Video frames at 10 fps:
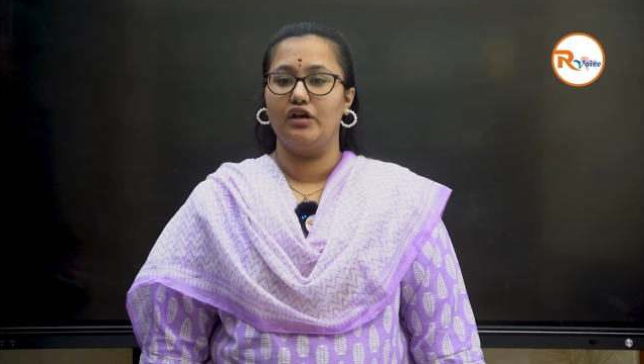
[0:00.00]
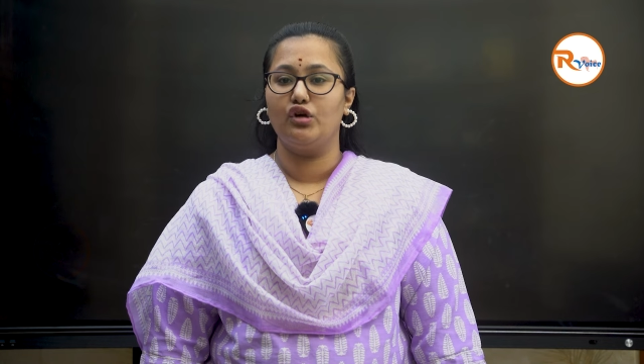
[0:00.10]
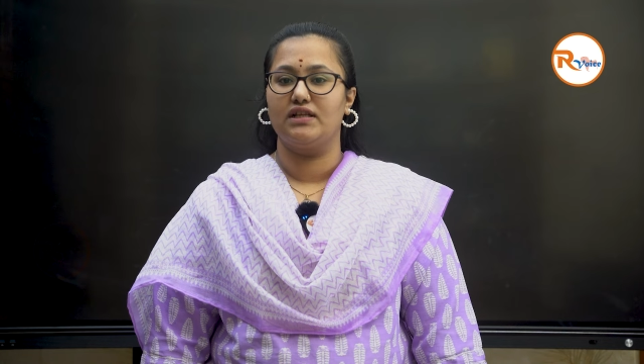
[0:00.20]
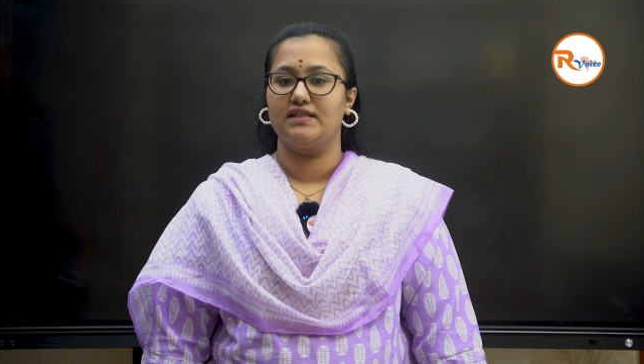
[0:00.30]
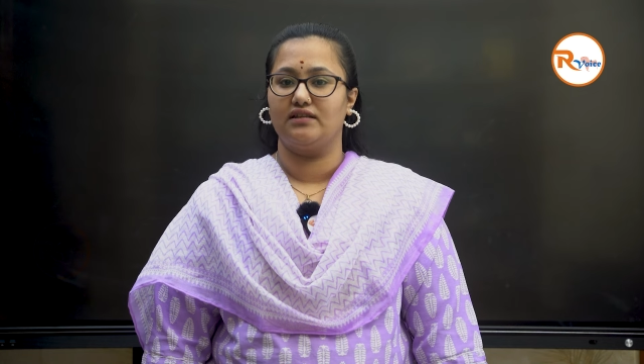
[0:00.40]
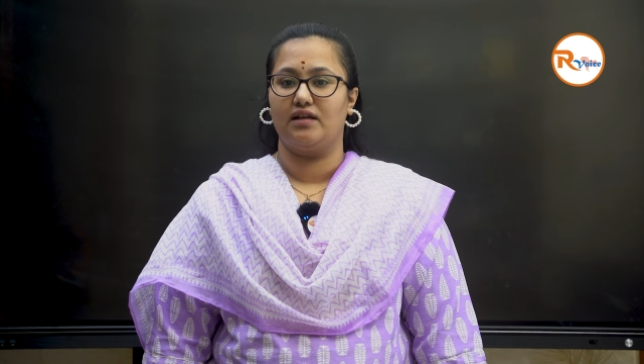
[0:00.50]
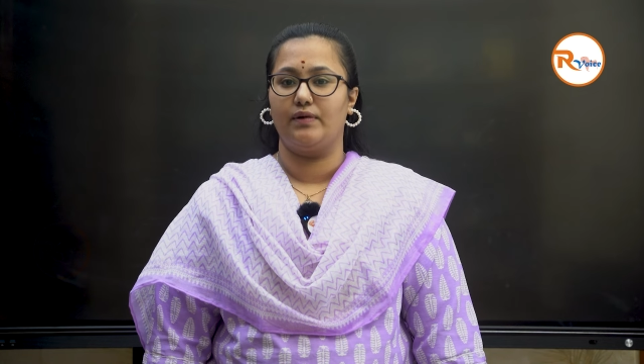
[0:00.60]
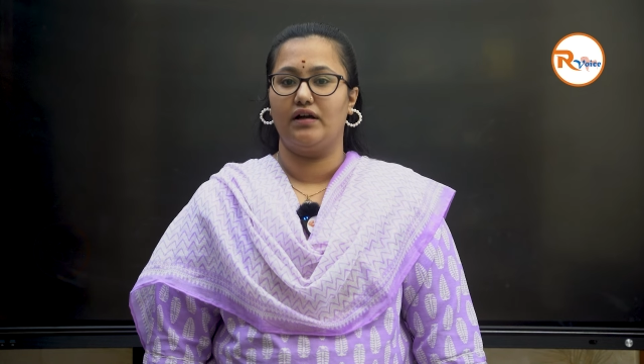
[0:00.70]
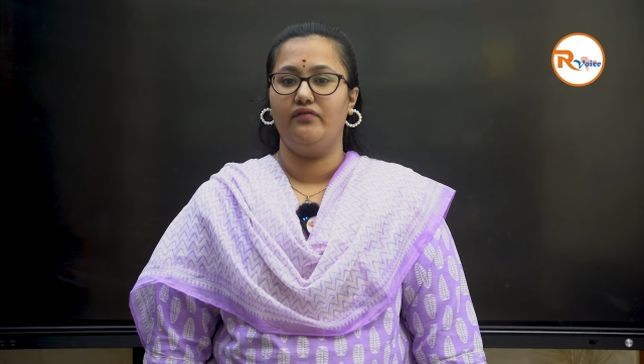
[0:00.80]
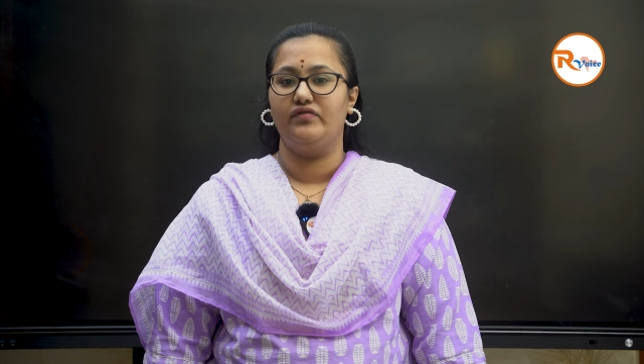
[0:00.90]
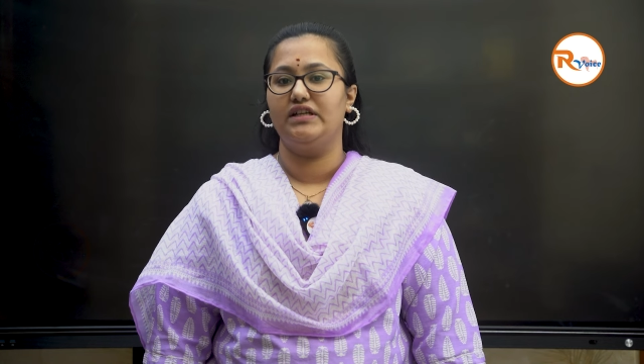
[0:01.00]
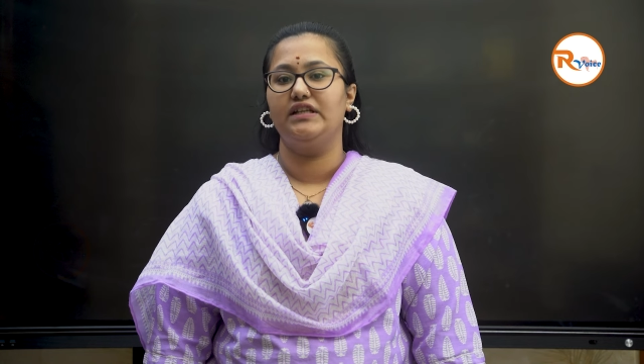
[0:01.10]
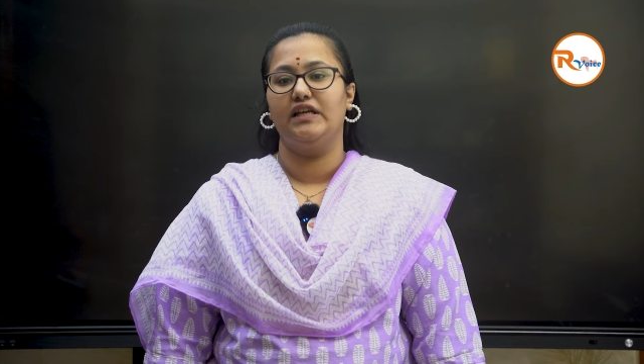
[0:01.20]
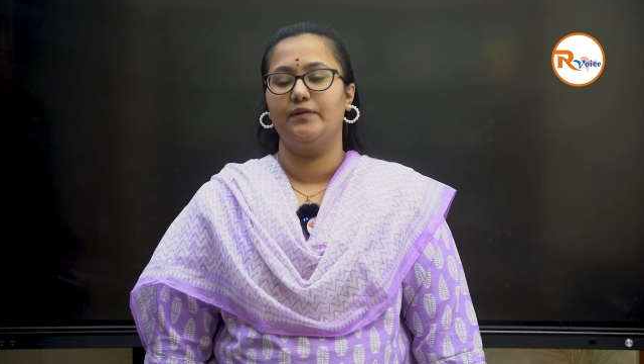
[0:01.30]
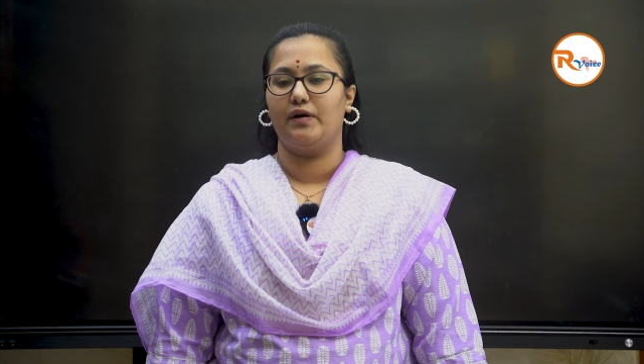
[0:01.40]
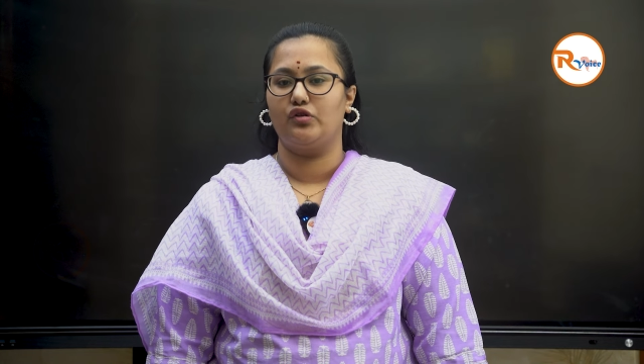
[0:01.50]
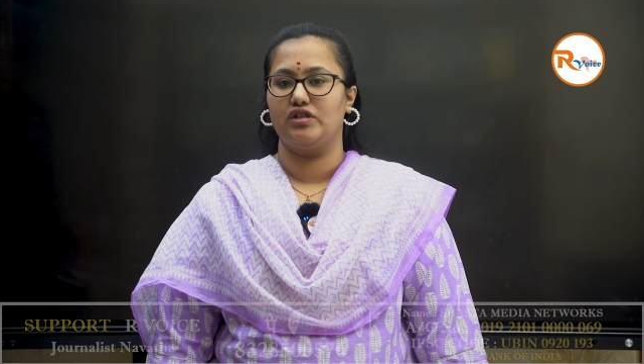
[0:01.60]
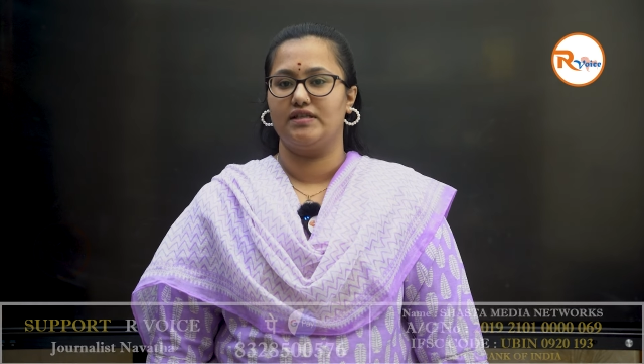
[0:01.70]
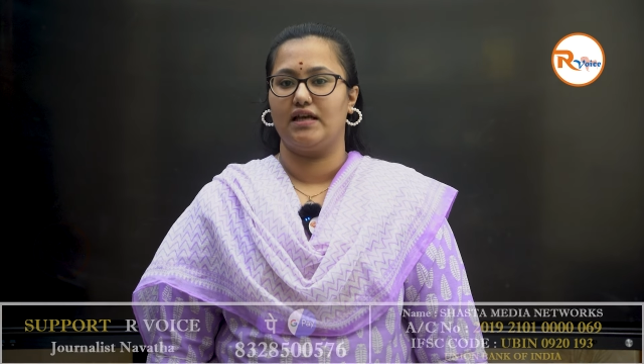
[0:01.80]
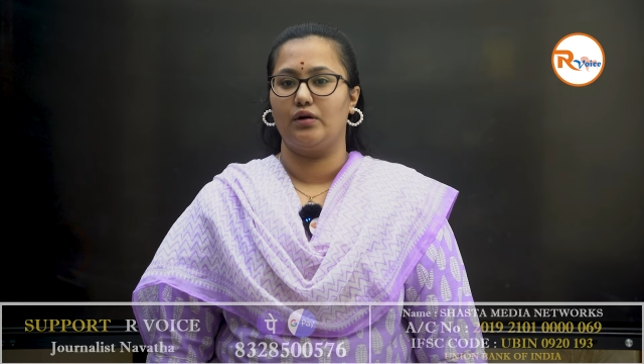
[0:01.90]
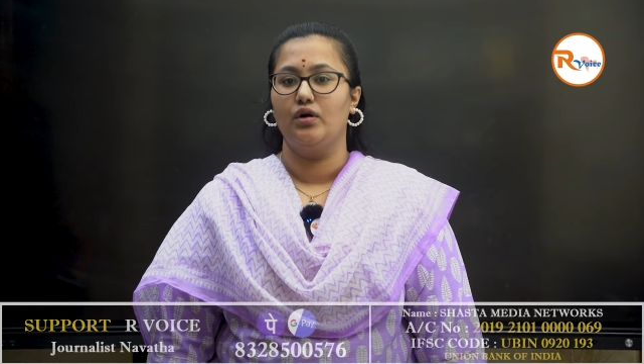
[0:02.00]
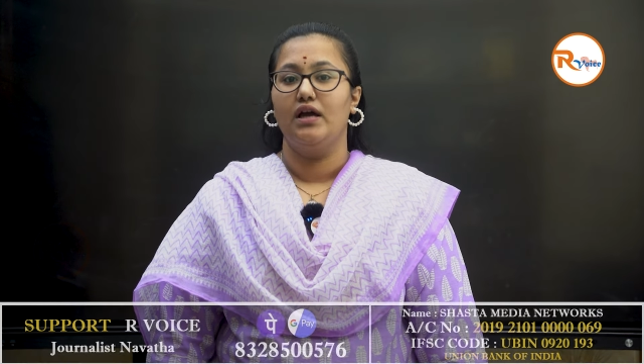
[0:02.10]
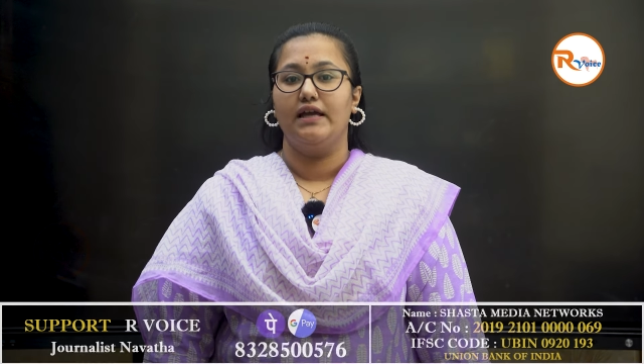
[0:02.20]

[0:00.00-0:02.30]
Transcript: వేడుకల సందర్భంగా వీటిని ఏర్పాటు చేశారు